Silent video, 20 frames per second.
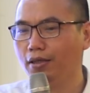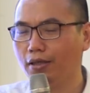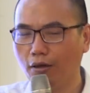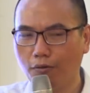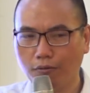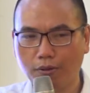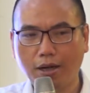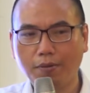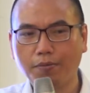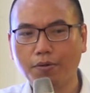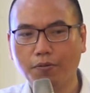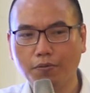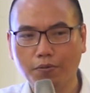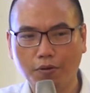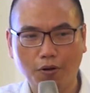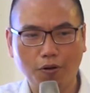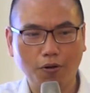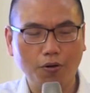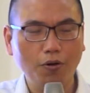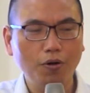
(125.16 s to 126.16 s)
đồng cam cộng
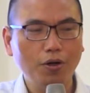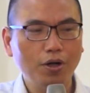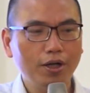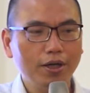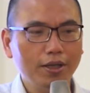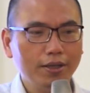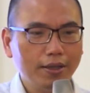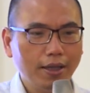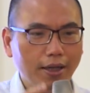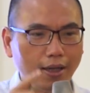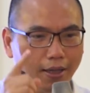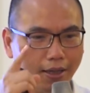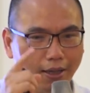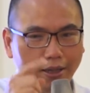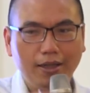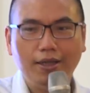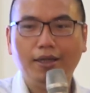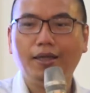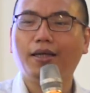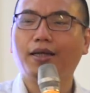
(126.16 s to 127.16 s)
khổ,
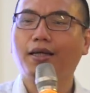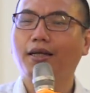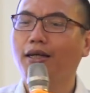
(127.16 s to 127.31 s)
thì